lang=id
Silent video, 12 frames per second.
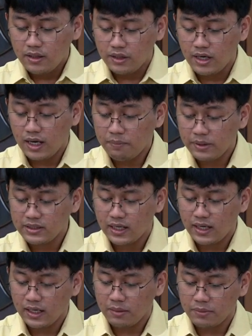Di dalam
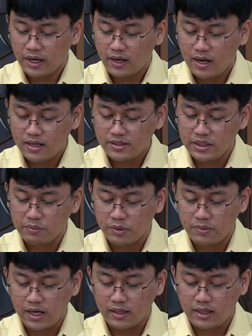perjalanan mereka, Simon
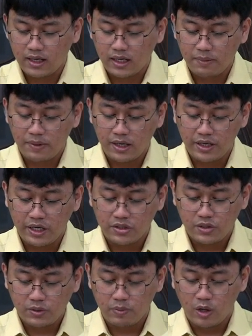mengatakan kepada
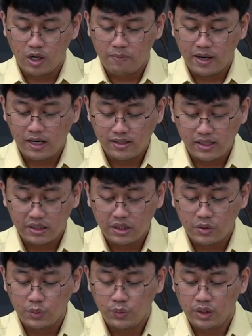Yesus bahwa pada saat
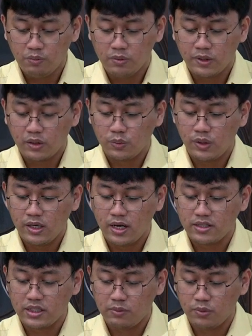itu ibu mertua
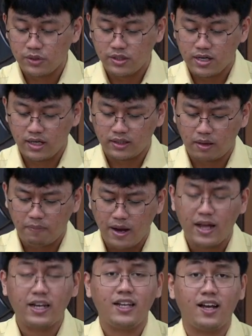dari Simon sedang
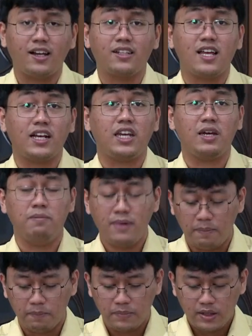terbaring karena sakit
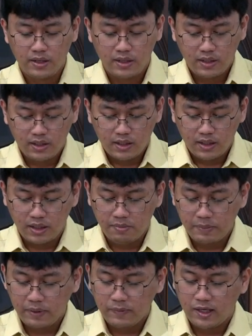demam.
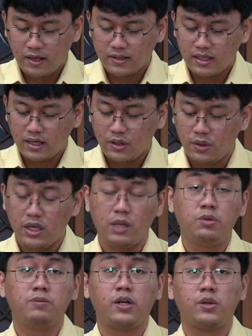Demam yang dirasakan
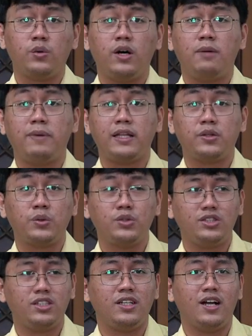oleh ibu mertua
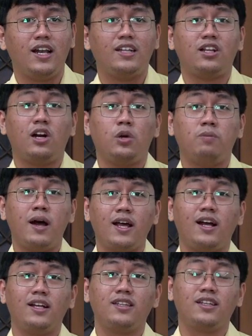Petrus tidaklah terlalu
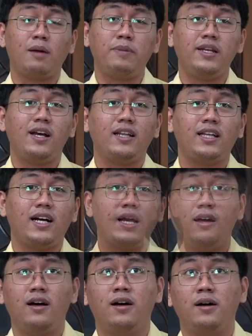parah, tetapi
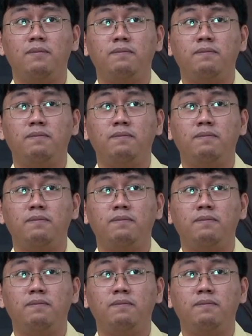dikatakan e,